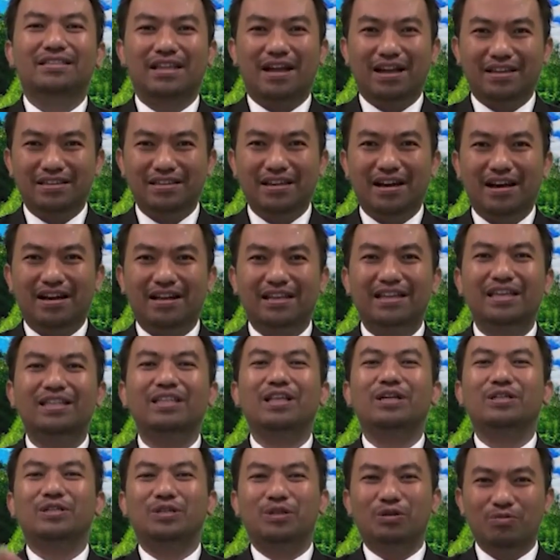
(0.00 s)
saya,
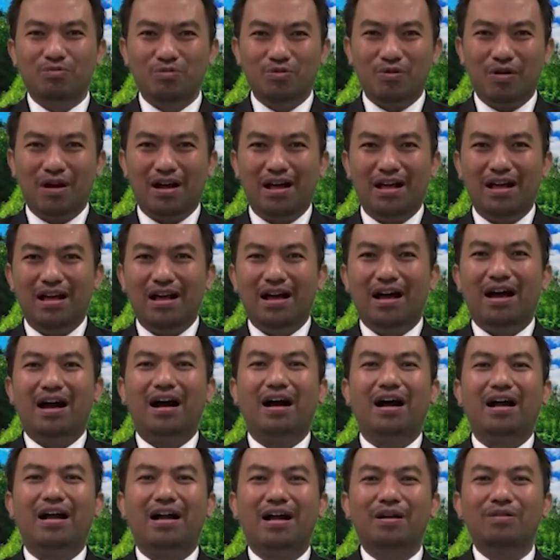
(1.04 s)
kita semua
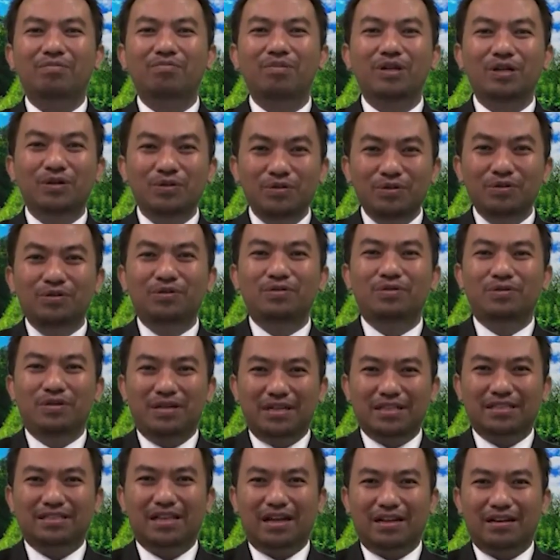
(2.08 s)
akan menuju
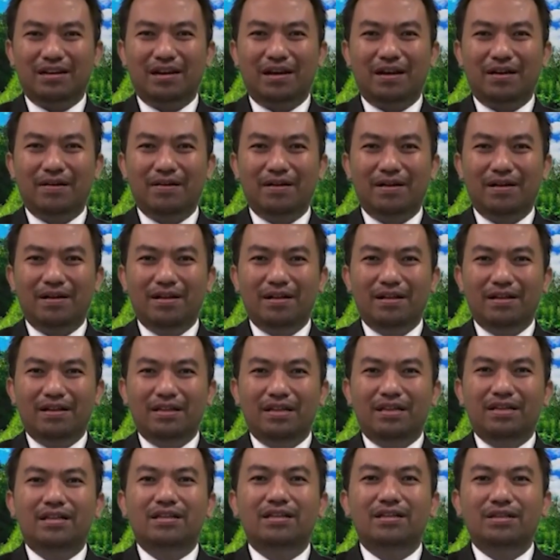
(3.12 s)
ke sana.
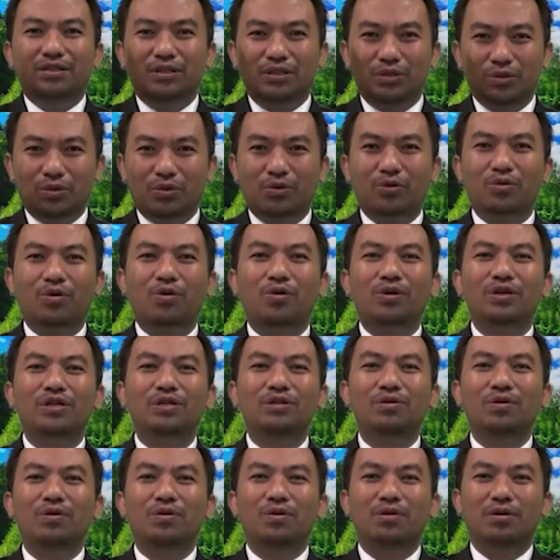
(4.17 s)

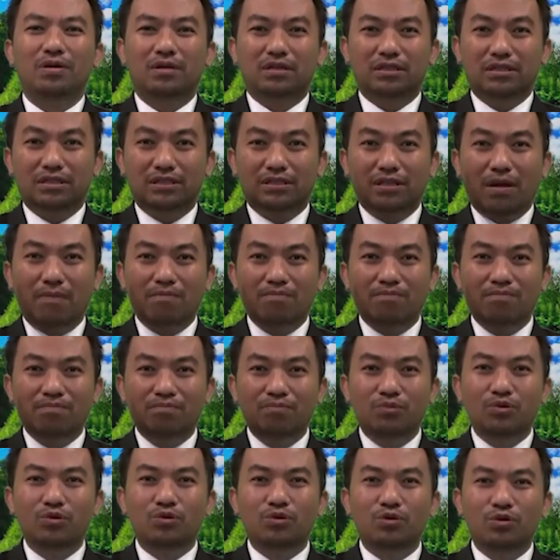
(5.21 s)
Surgoido
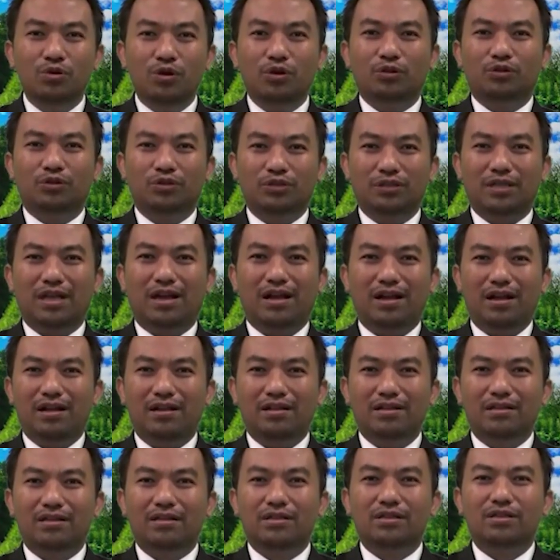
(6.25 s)
sambulota.
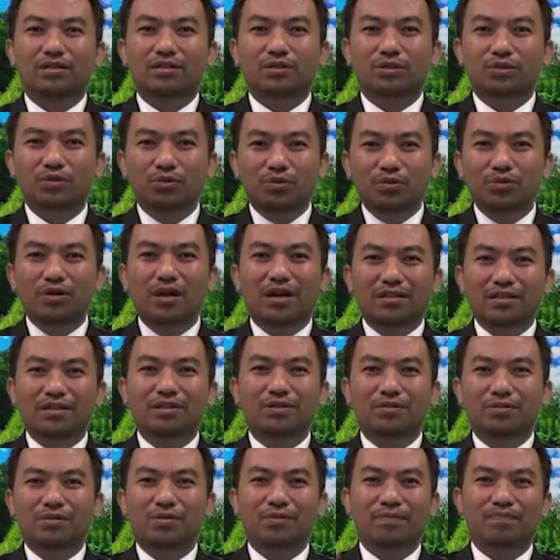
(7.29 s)
Surga
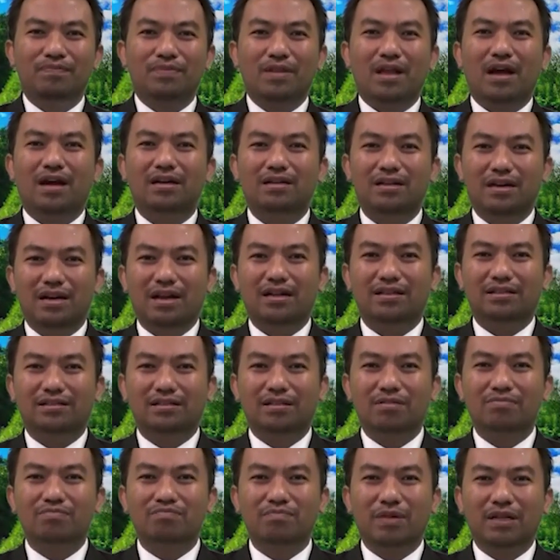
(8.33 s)
itu adalah
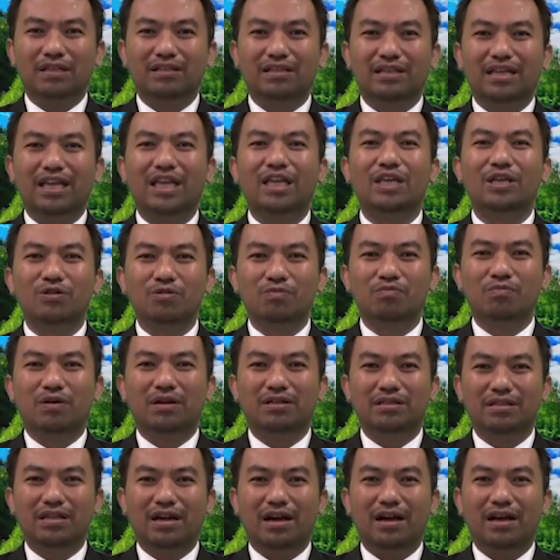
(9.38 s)
tempat
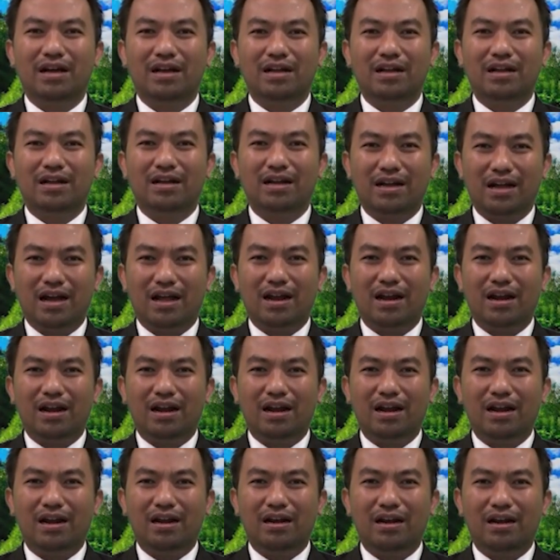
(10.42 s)
kehidupan yang
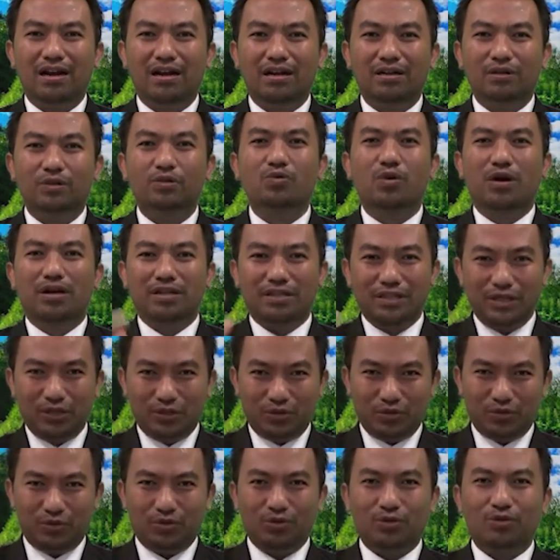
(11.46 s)
kekal. Tuhan
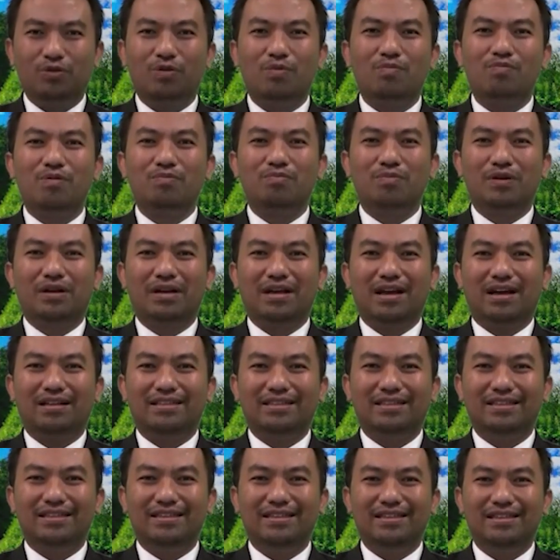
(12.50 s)
Yesus
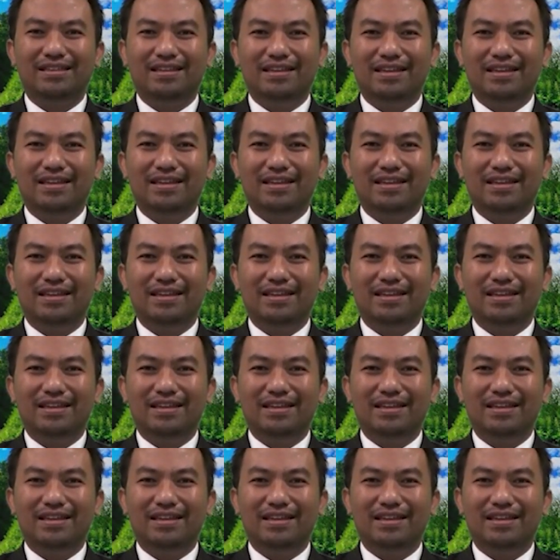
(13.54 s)
memberkati.